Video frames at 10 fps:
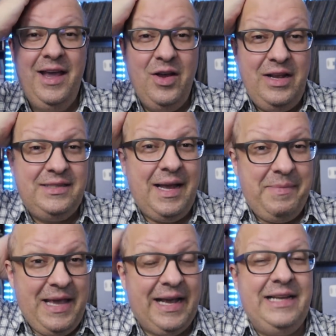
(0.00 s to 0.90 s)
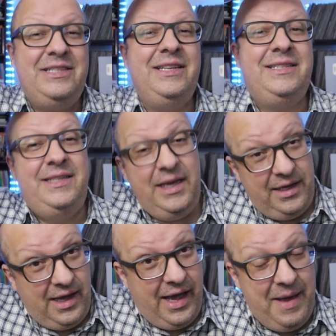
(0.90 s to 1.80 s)
Eu nem sabia que
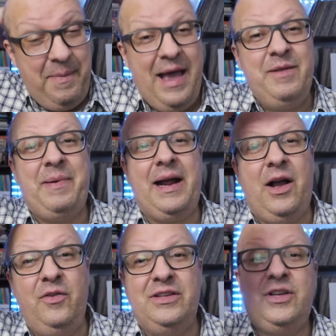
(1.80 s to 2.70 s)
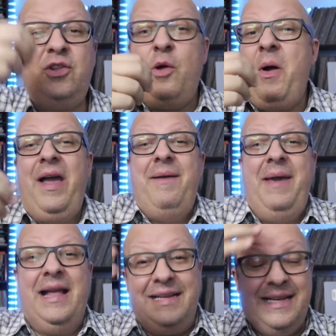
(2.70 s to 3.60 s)
existia remédio para calvície. Só tomar o
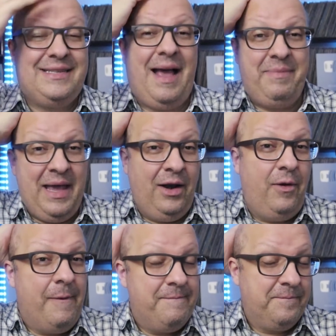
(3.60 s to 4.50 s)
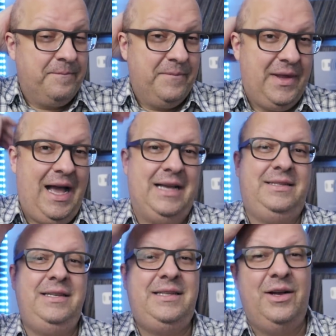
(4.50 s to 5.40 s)
remédio e nasce cabelo? Ah,
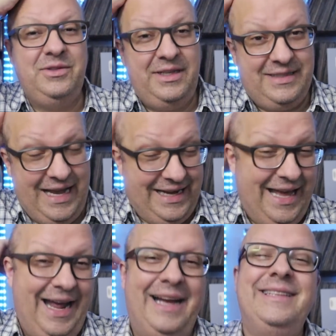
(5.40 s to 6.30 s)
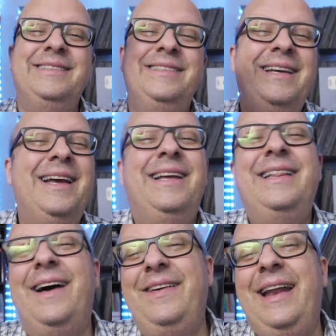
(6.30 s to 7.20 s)
vocês estão de sacanagem.
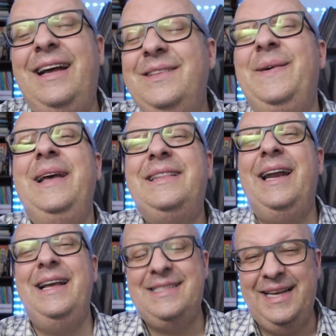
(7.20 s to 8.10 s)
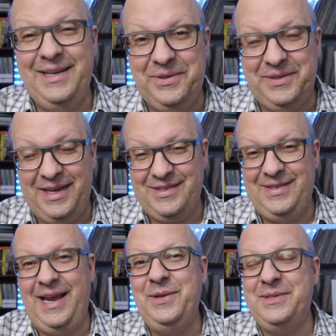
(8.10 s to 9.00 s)
Na verdade, não entra nessa, não, tá?
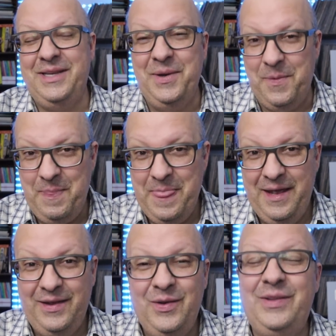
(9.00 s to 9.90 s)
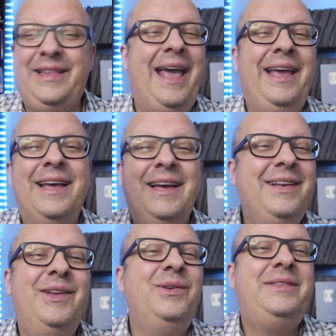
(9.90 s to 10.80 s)
isso é ilusão. Não tem,
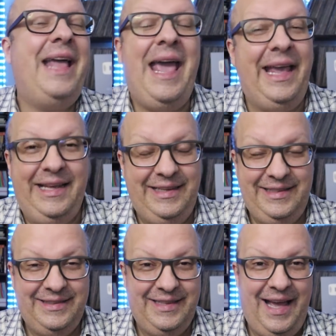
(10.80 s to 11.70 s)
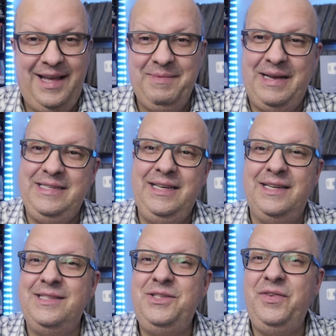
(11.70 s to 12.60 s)
não tem, né?
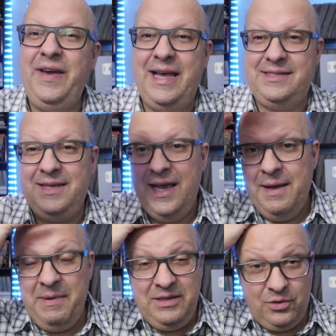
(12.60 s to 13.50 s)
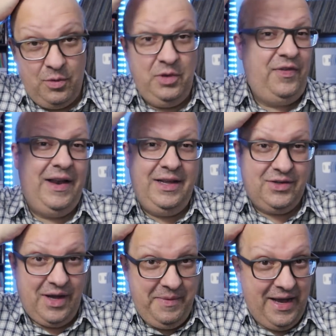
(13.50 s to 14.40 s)
Imagina se tivesse. Mas eu tô muito
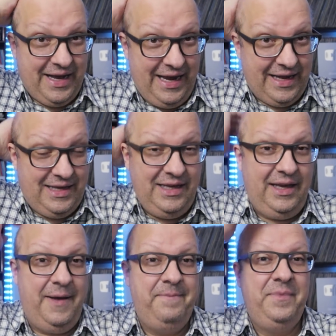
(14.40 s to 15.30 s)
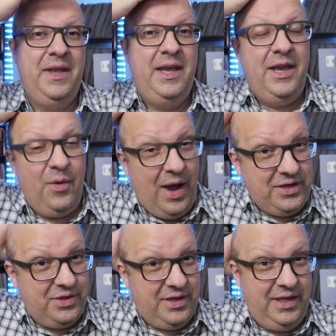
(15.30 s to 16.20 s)
feliz com a minha carequinha. Eu
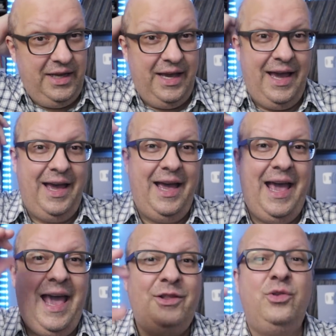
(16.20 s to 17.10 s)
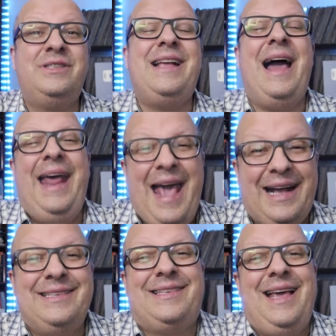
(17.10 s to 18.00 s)
acho que é, é dos
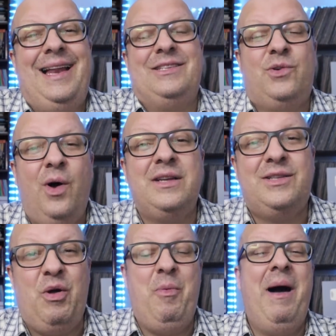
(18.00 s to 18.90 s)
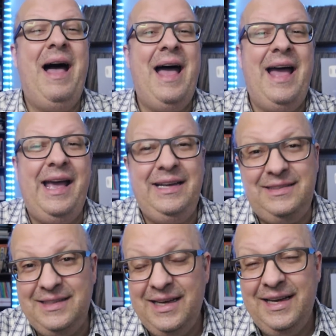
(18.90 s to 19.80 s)
carecas que elas gostam
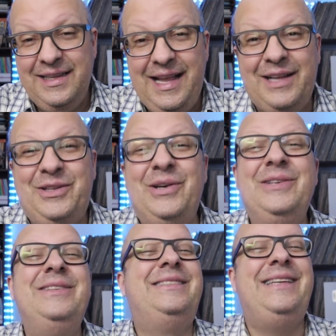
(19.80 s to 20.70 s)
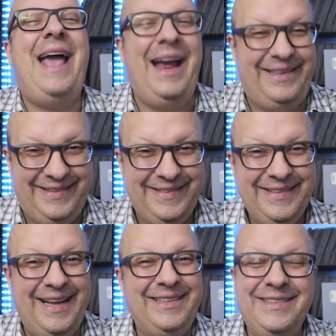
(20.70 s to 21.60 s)
mais. Tá tudo certo.
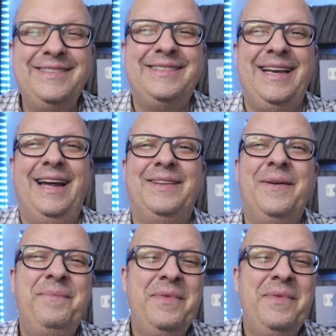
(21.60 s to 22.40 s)
Tá tudo certo.